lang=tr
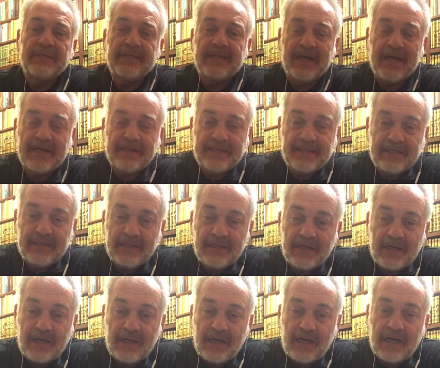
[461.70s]
Yani
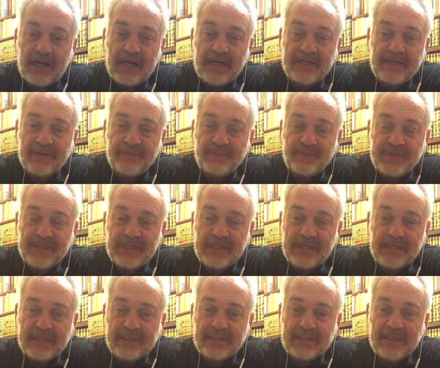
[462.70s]

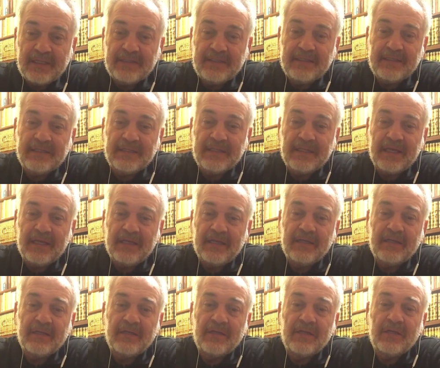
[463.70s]
Hanefilik dediğinde
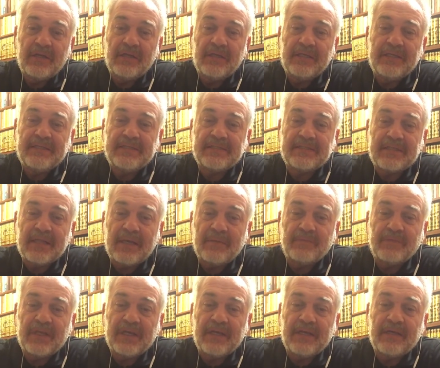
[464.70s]

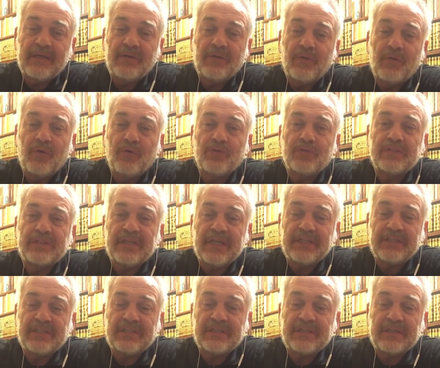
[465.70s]
İslam'la
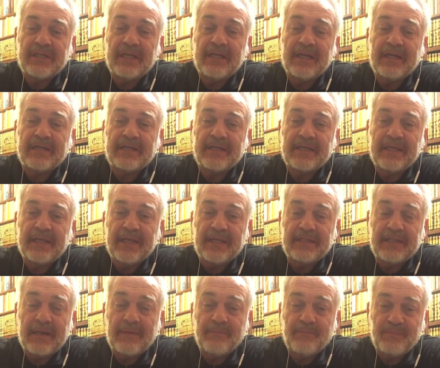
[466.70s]
özdeş telakki
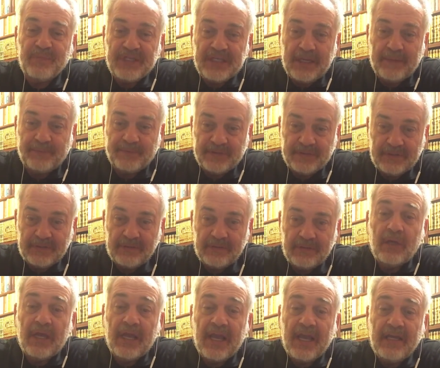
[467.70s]
eden bir yapının
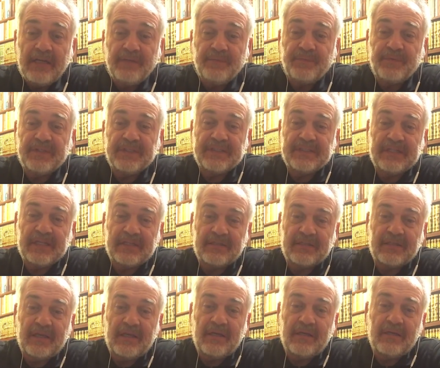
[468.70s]
her
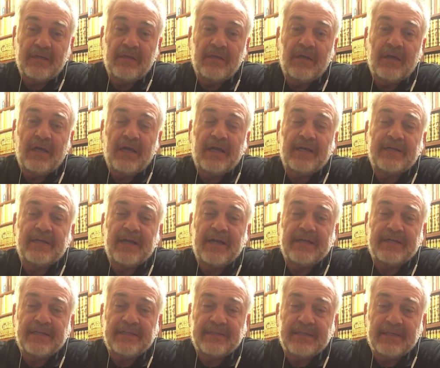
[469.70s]
fırsatta
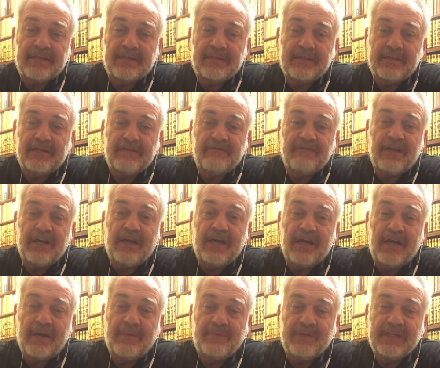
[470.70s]
hakaret ettiği ve
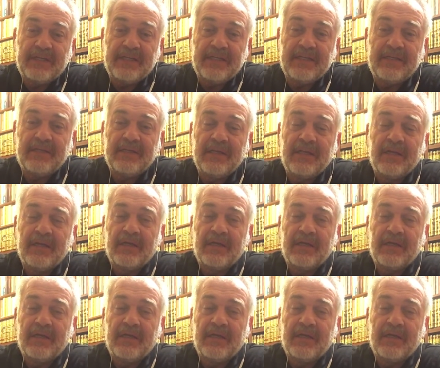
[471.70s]
Habiliğin